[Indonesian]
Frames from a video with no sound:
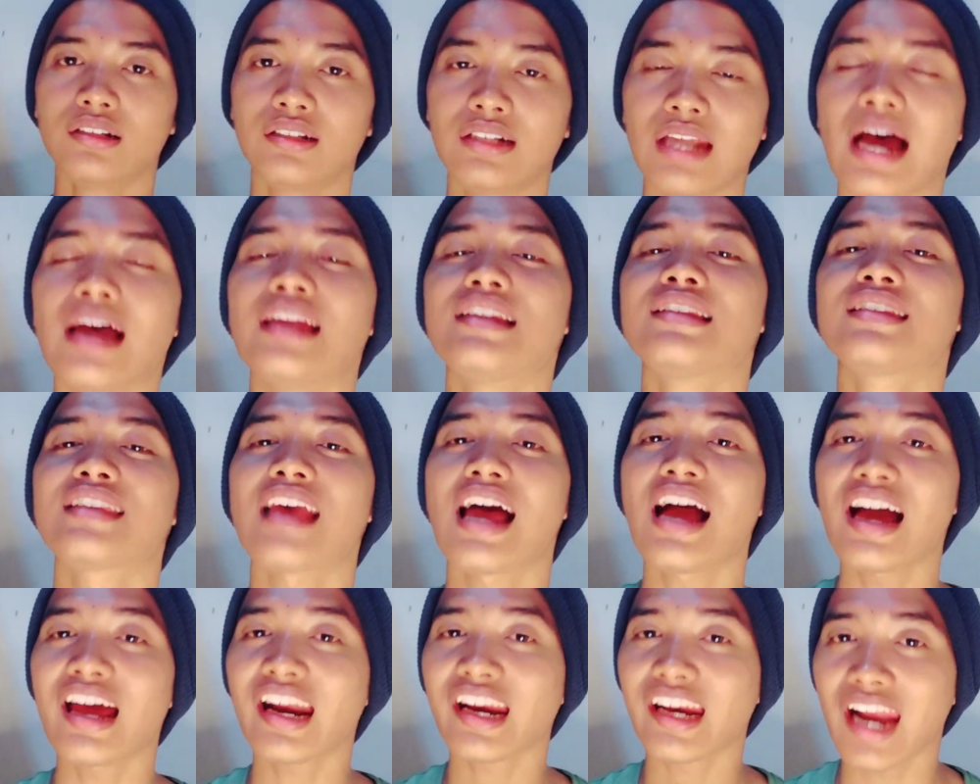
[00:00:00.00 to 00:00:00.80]
Dan
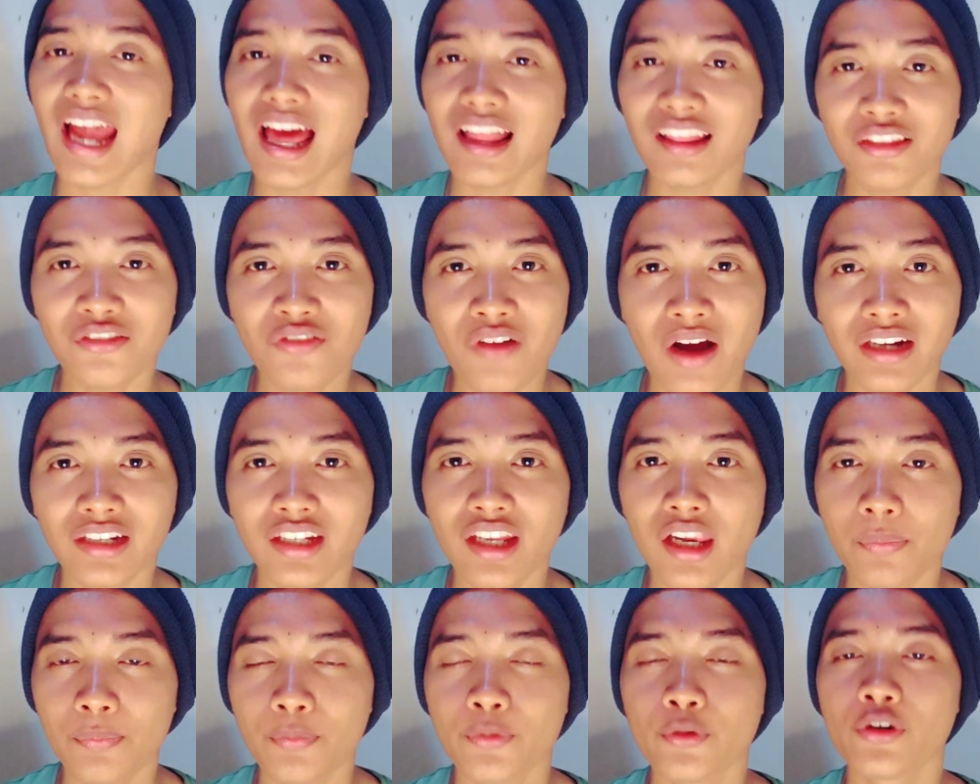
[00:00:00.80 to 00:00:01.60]
sang Ratu
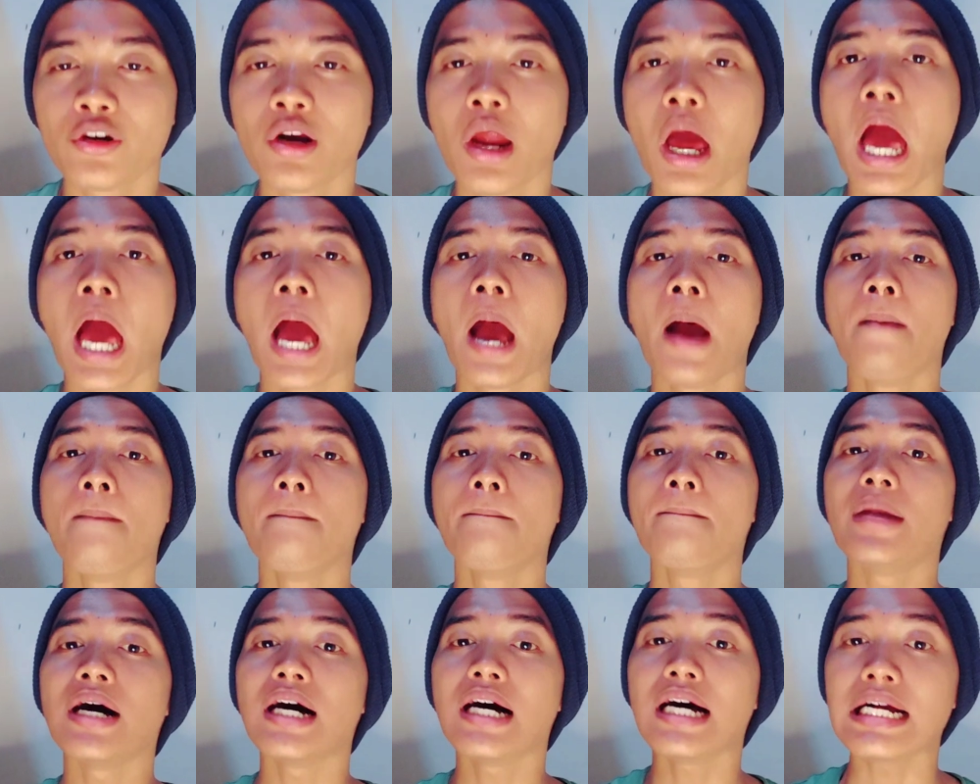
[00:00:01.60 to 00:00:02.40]
Adil pun
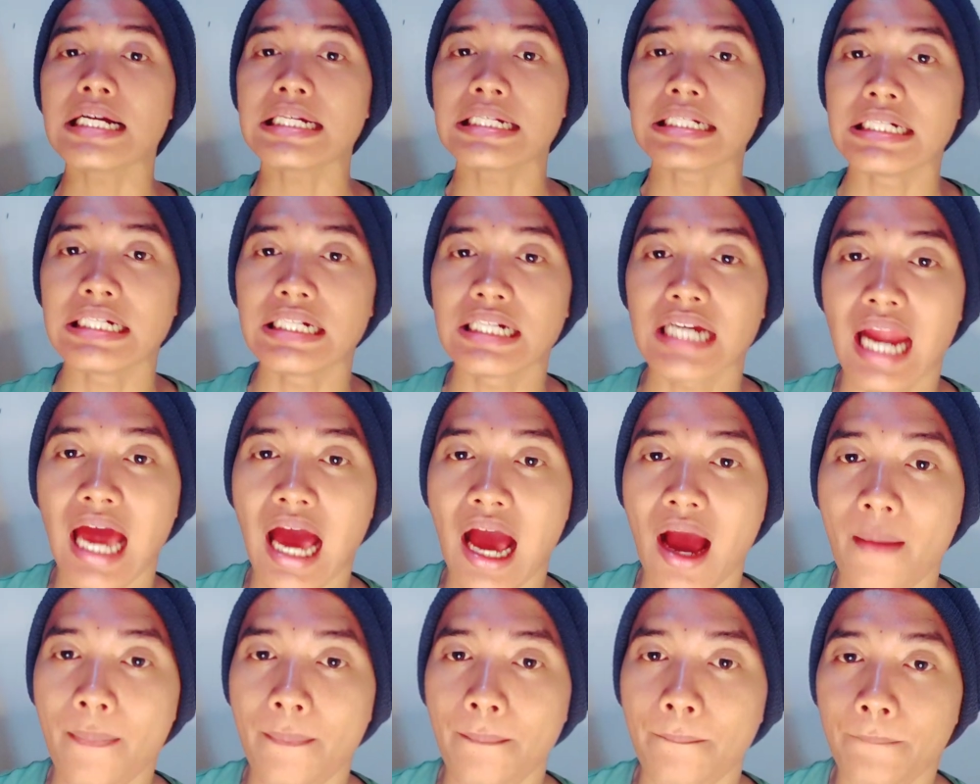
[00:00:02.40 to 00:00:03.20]

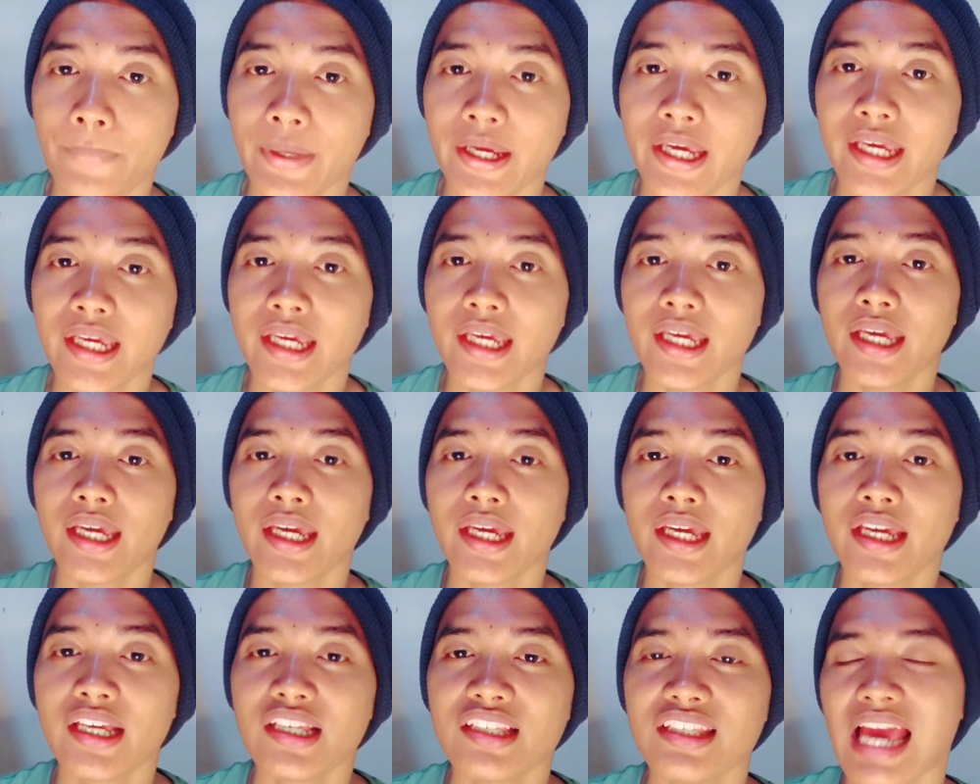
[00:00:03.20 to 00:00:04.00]

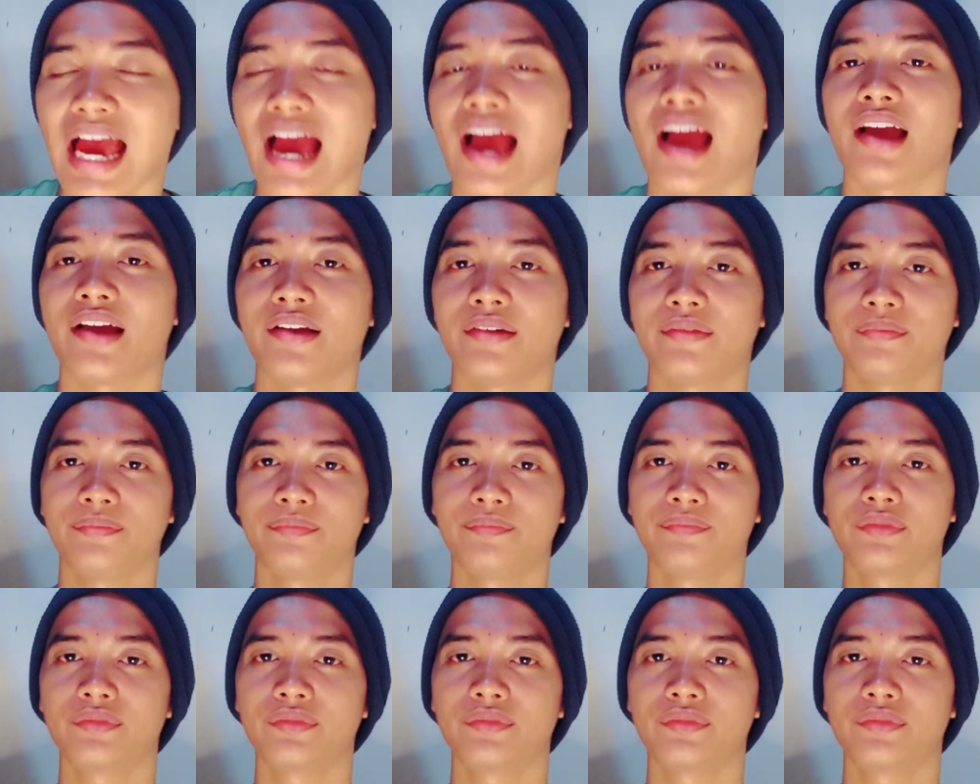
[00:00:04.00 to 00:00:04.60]
menggenapinya.